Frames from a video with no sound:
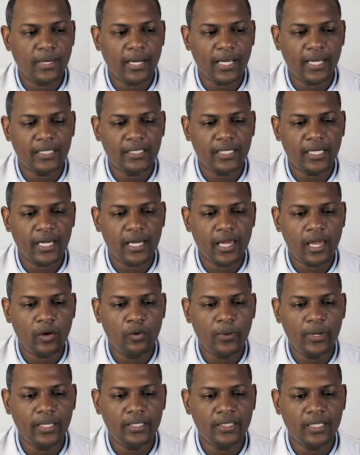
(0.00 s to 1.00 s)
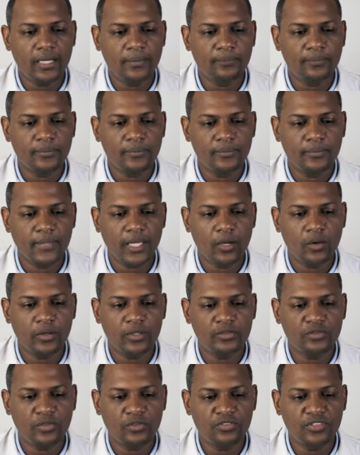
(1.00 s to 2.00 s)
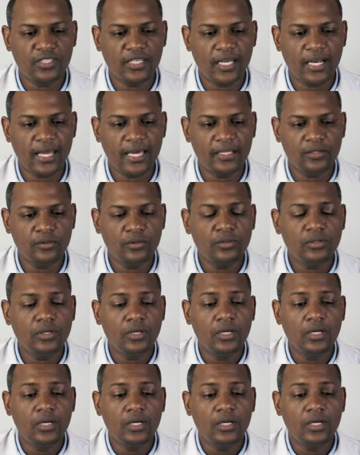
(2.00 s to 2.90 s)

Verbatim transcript: para que tengan en cuenta de lo que estoy señalando.